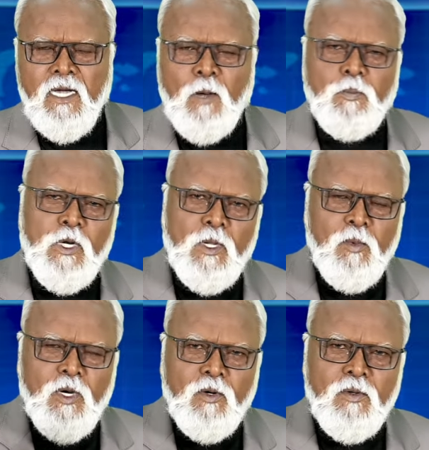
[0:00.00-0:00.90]
அப்போ
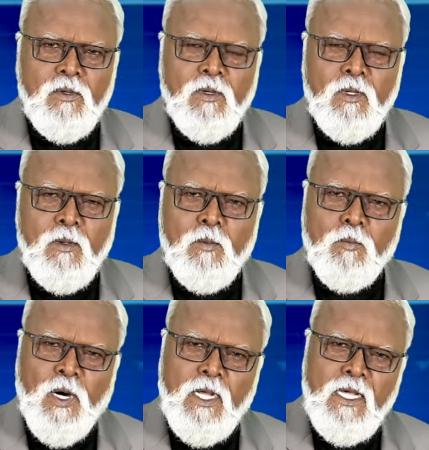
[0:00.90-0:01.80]
நம்ம
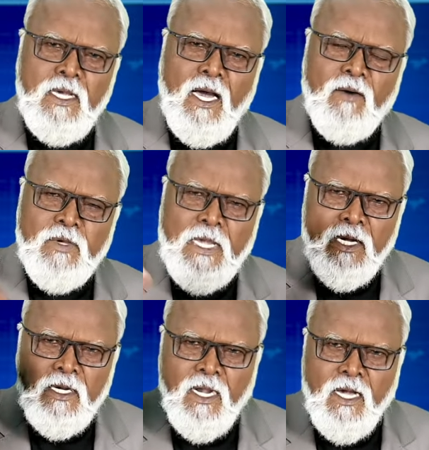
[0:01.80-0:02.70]
பல
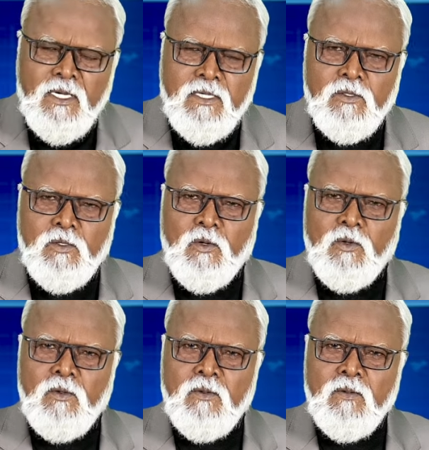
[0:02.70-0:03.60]
அவயங்களாக
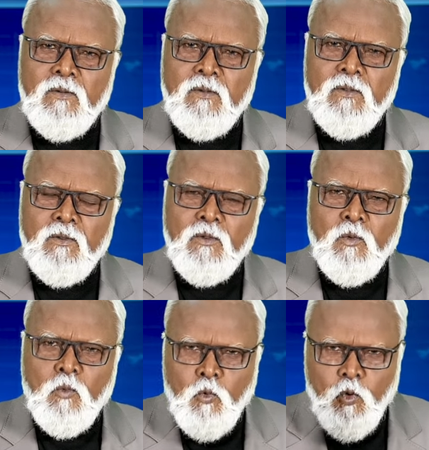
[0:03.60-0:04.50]
இருந்தும்
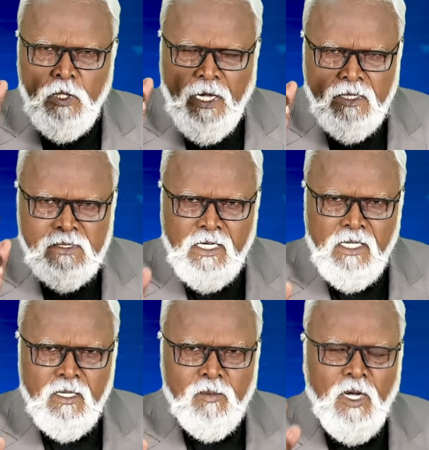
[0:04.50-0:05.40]
ஒரே
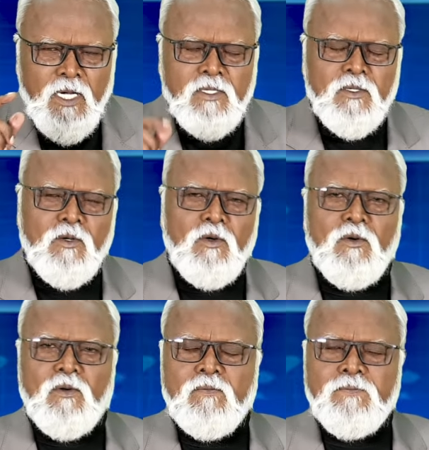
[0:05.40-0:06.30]
சரீரமாக இருக்கிறோம்